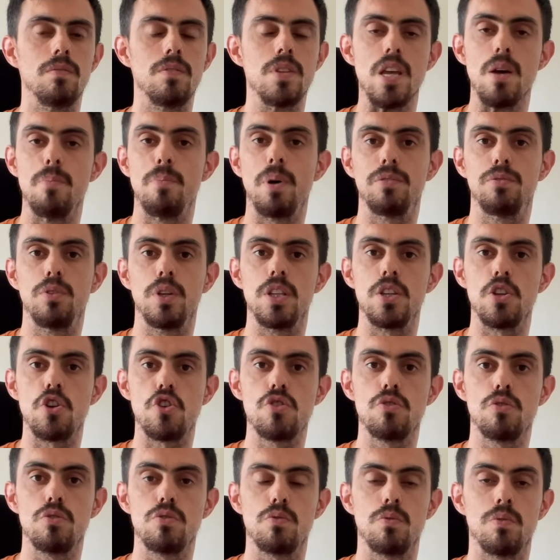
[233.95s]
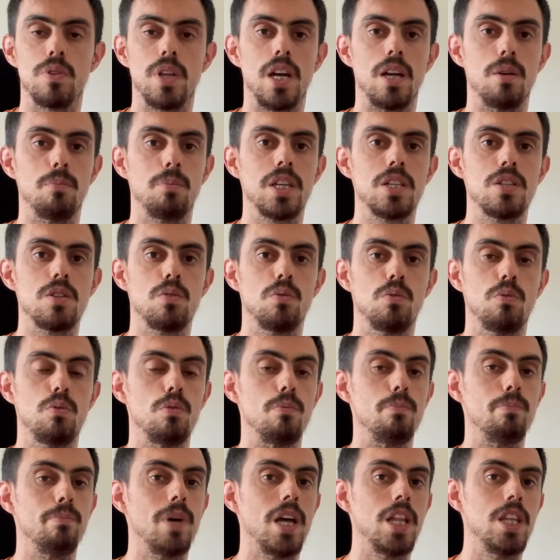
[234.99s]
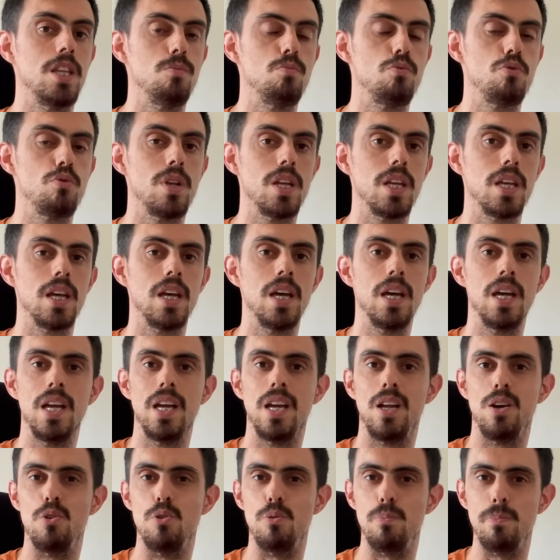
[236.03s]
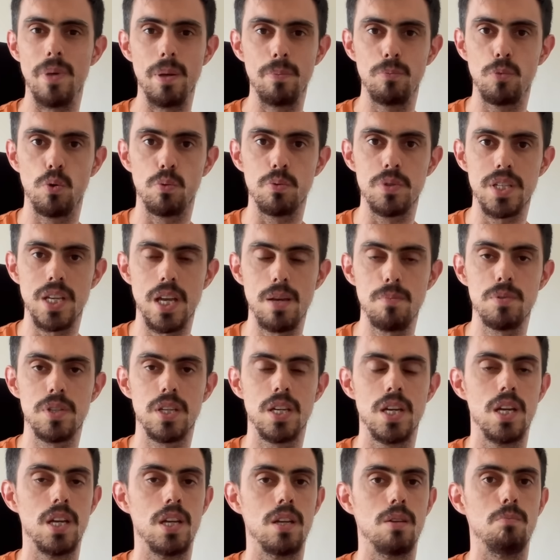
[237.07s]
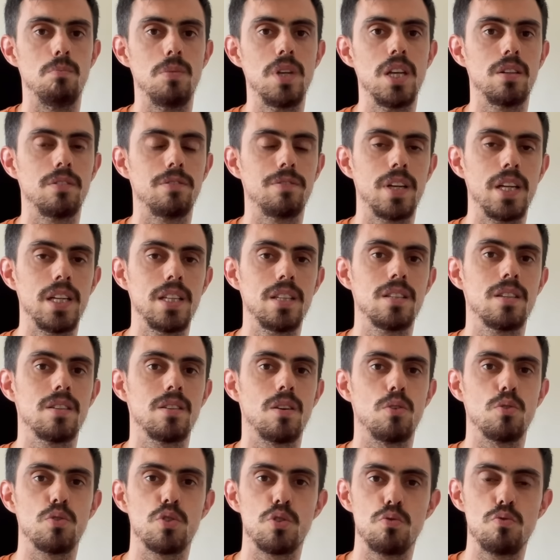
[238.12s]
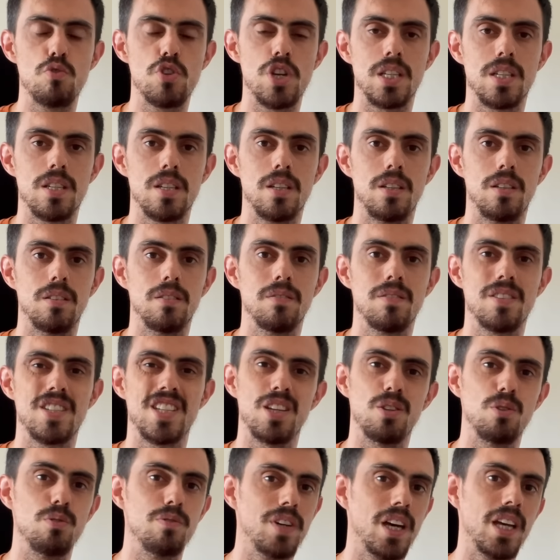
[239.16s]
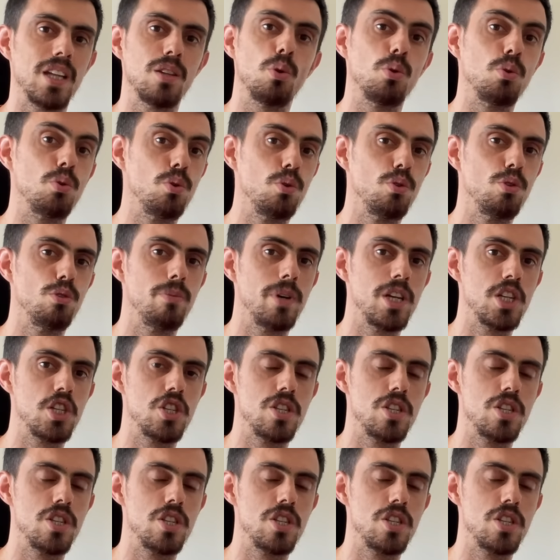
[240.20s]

Il y a parfois des choses où on a l'impression de manipuler le même concept, mais en fait, en sous-jacent, ça devrait être deux nommages